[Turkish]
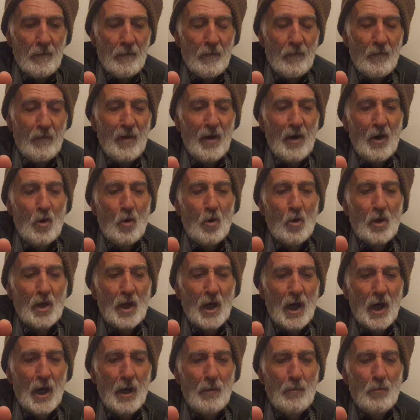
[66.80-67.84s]
Ve
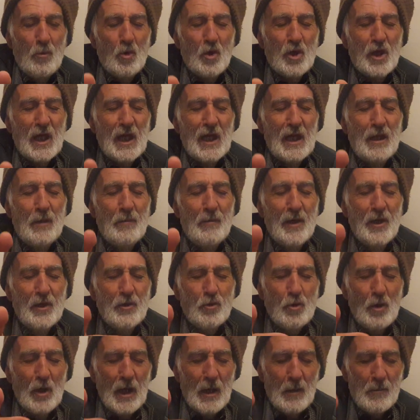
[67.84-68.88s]
ona bu kelimeyi
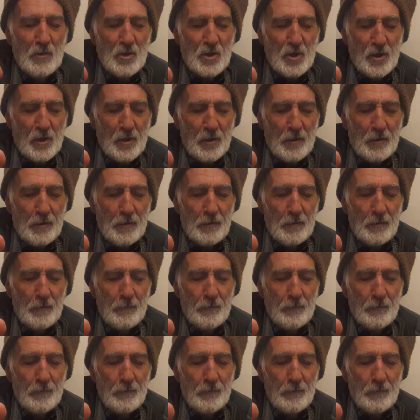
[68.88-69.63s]
söylemiştir.